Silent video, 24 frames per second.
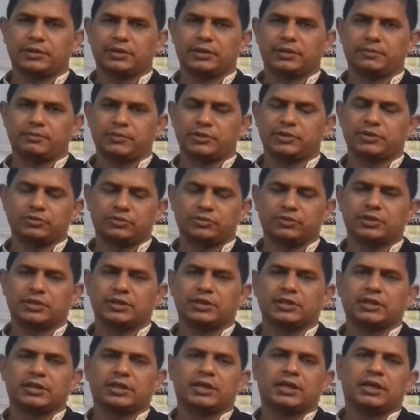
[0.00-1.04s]
এর পিছনে
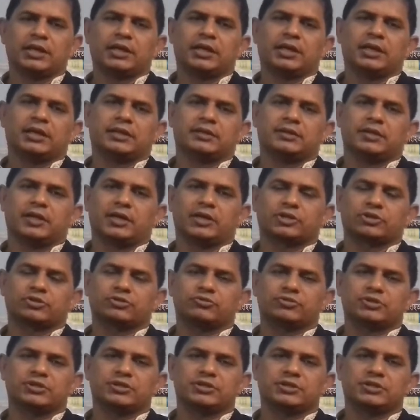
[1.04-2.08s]

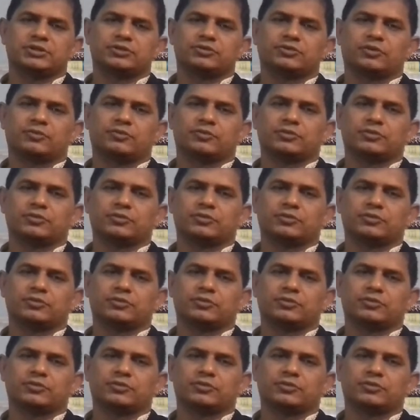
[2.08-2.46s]
দার্শনিকদের যে